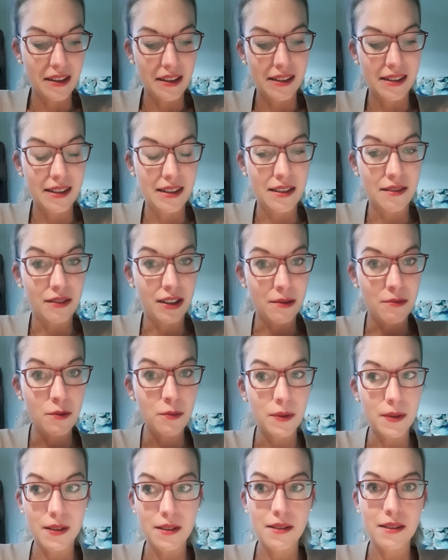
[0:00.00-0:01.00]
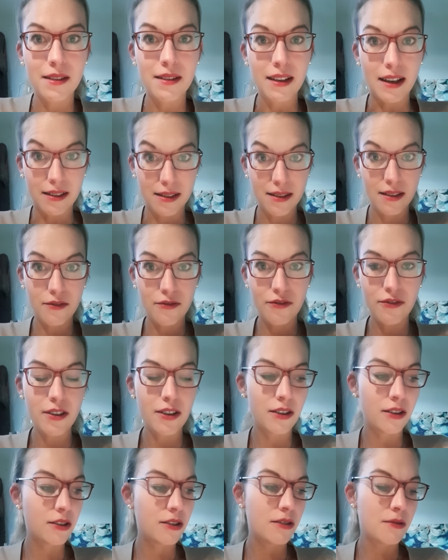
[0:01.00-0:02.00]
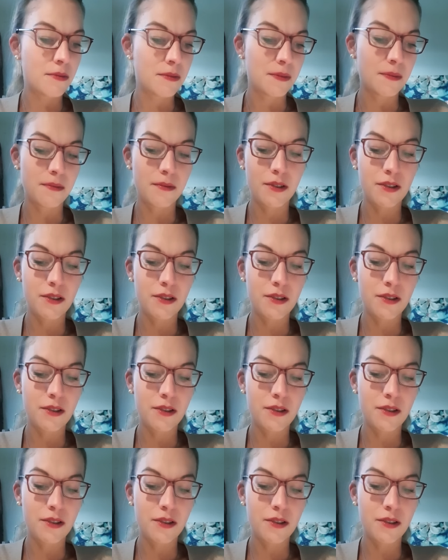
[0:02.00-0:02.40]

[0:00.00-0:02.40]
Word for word: c'était vraiment parce que c'était assez fort quand même.